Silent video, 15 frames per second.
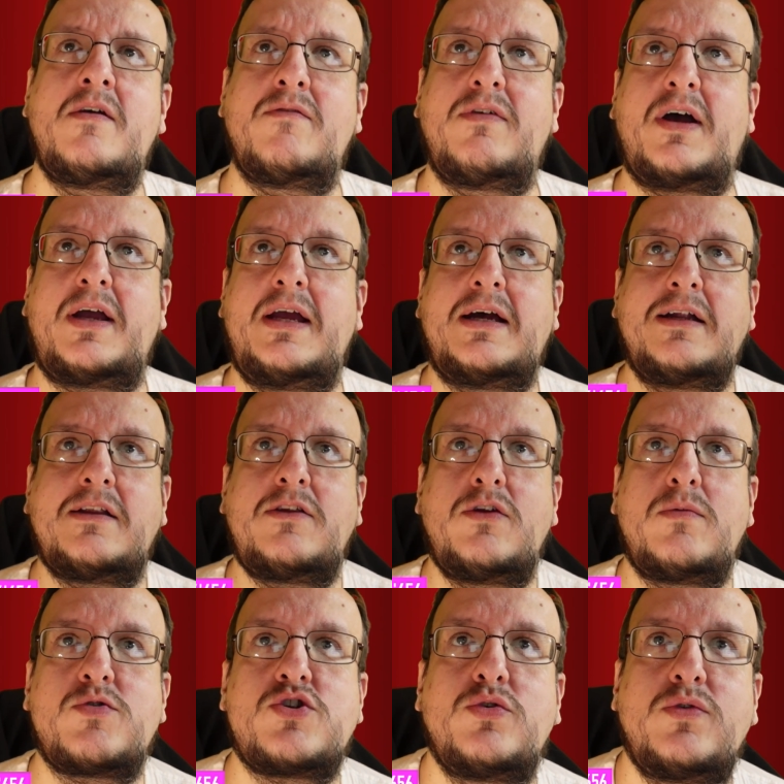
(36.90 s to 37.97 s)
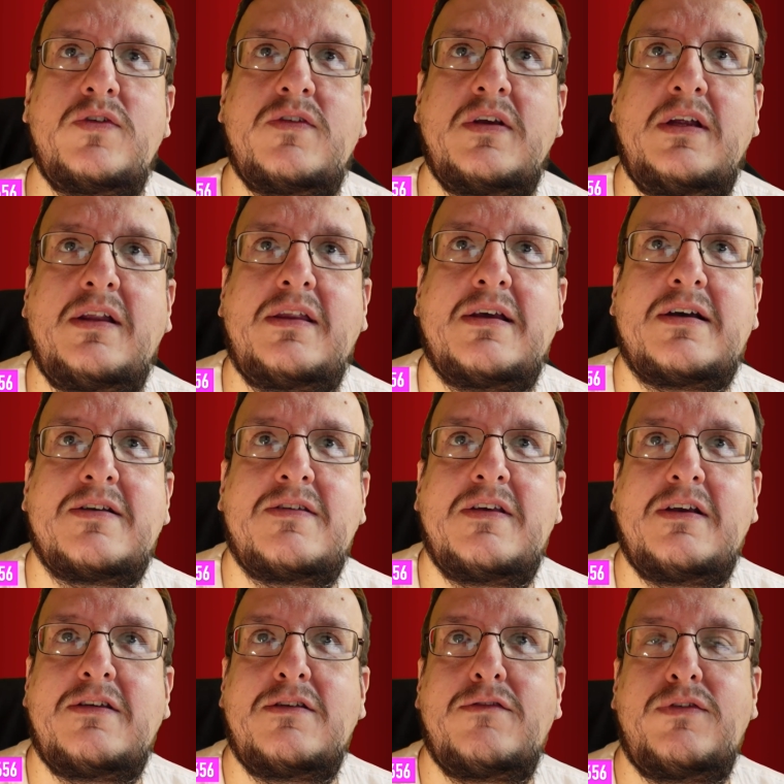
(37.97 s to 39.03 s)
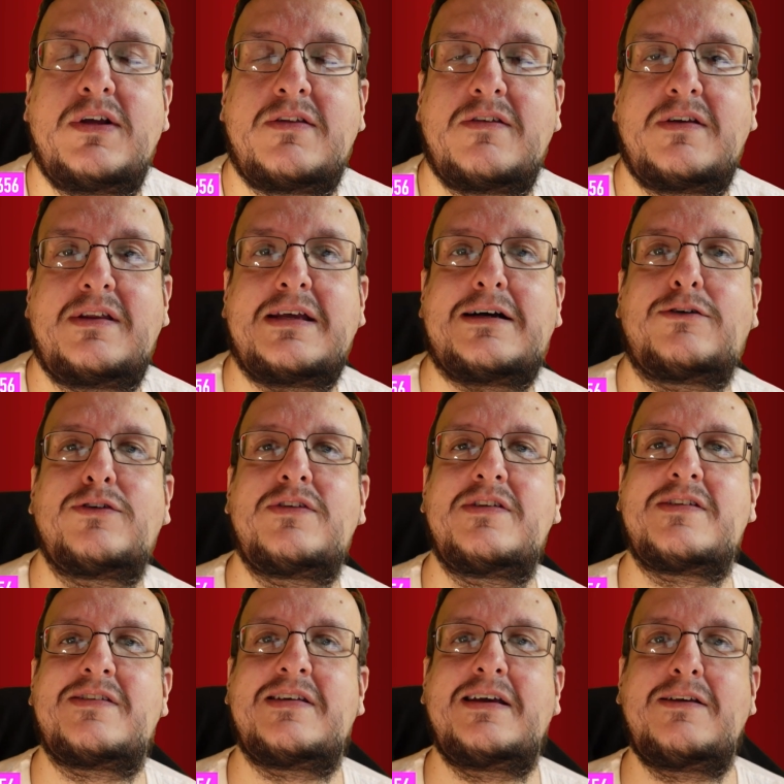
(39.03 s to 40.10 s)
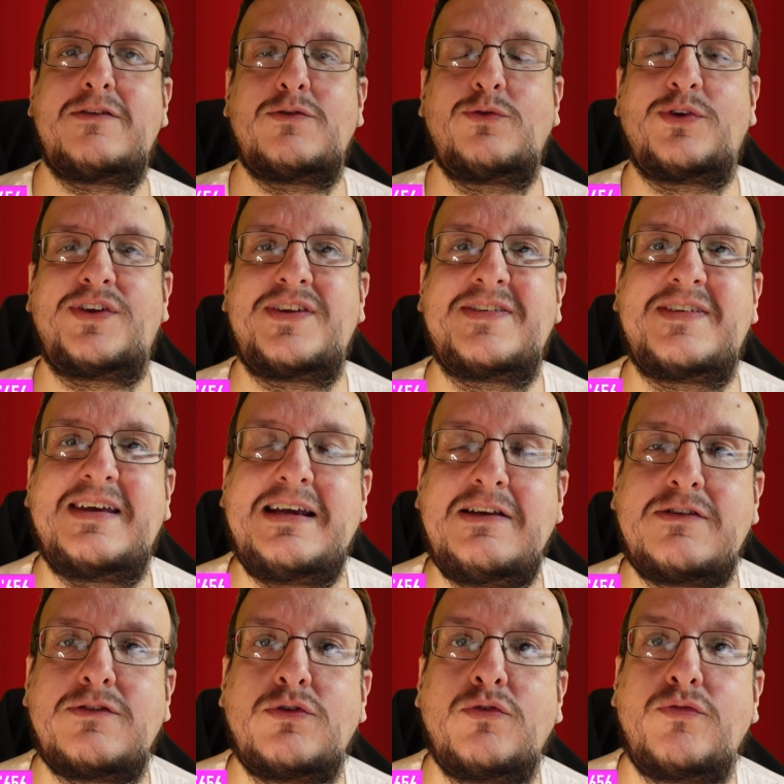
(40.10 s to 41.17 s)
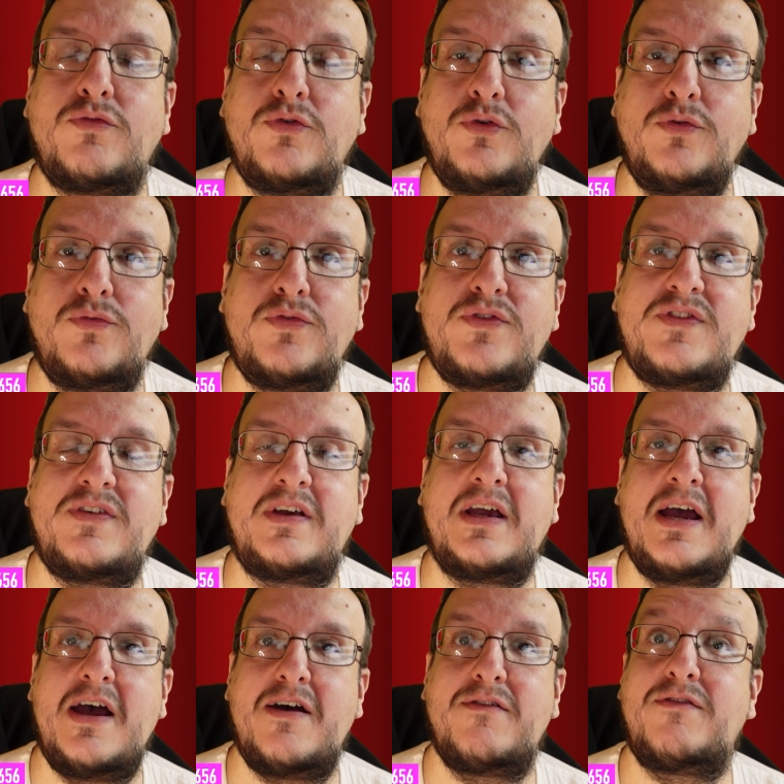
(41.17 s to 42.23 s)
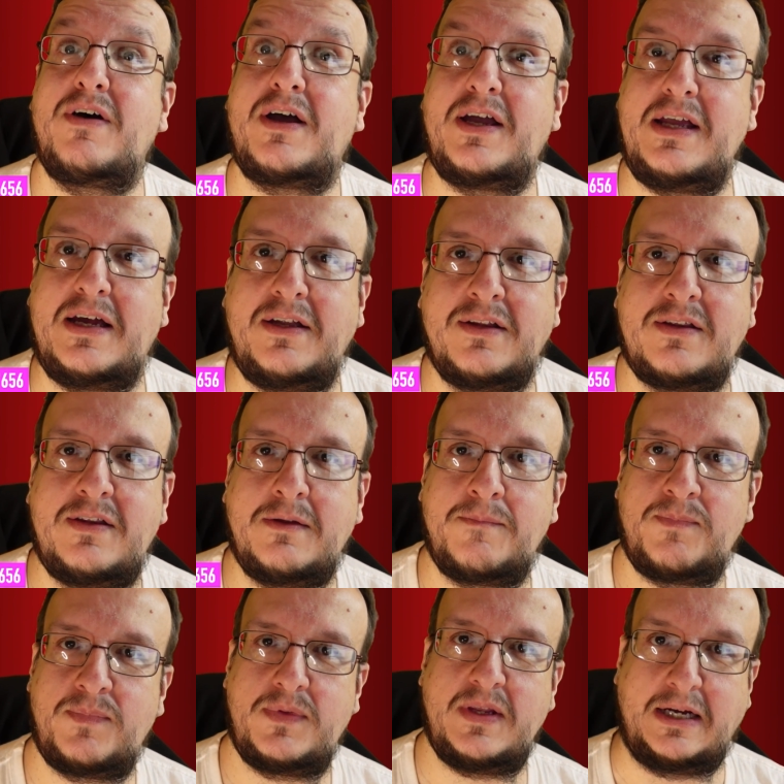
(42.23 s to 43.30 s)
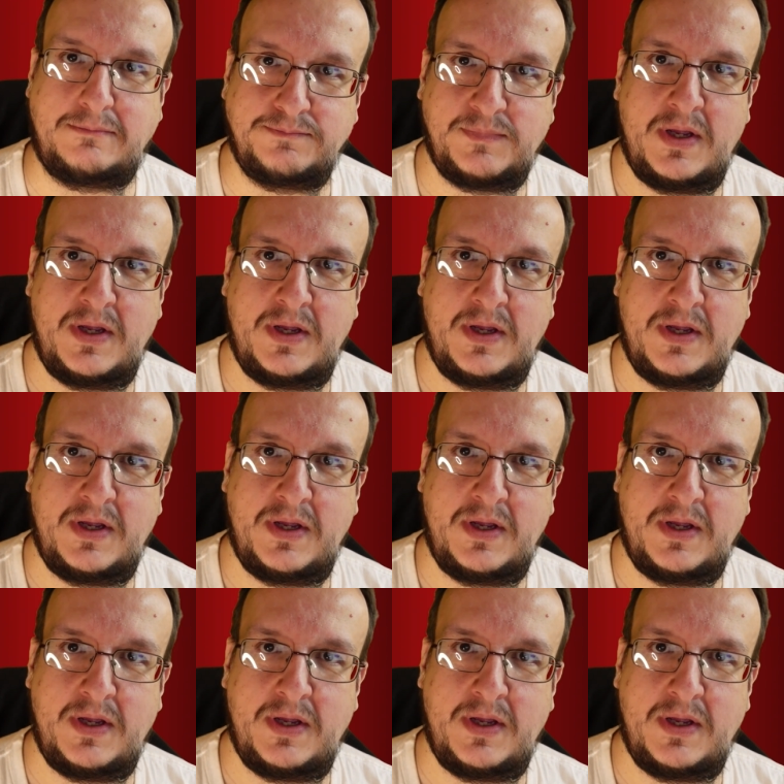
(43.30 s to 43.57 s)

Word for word: Varianten. Am Schluss sind da 46.656 Varianten ja,